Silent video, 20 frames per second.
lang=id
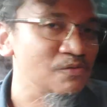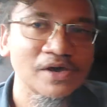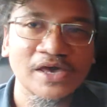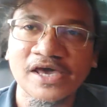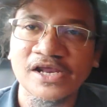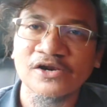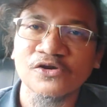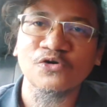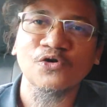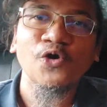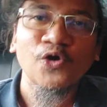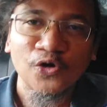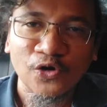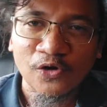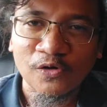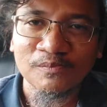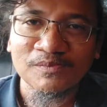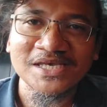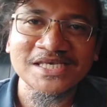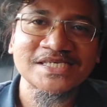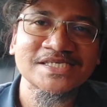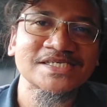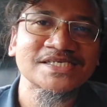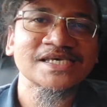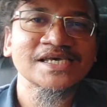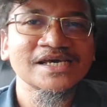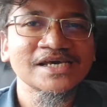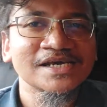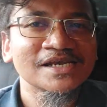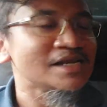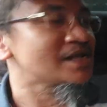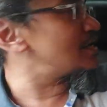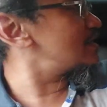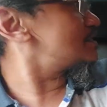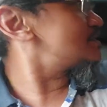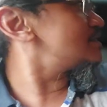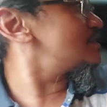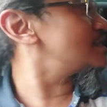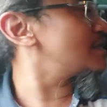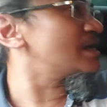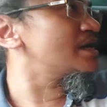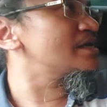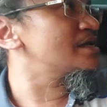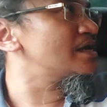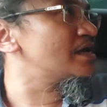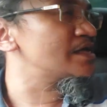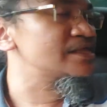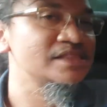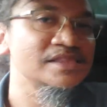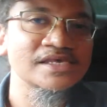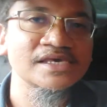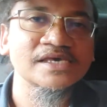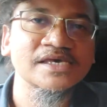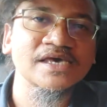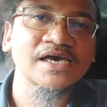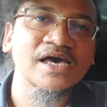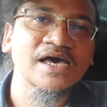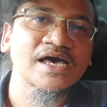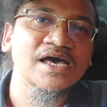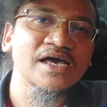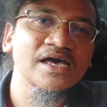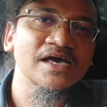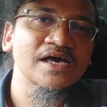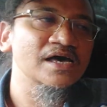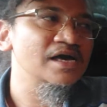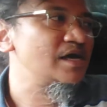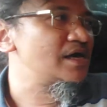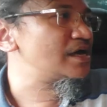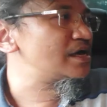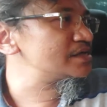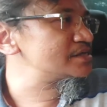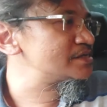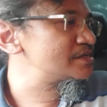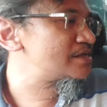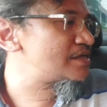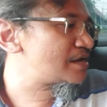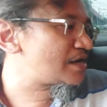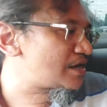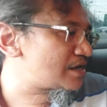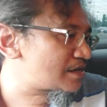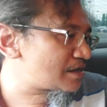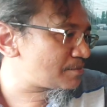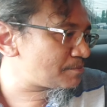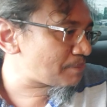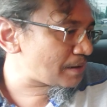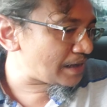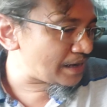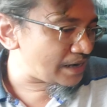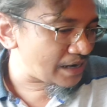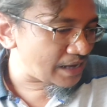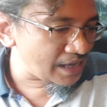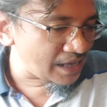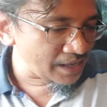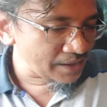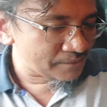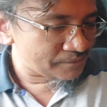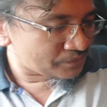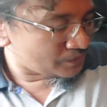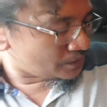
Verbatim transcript: ergonomis nah di sini ada tiga uh, senderan kepala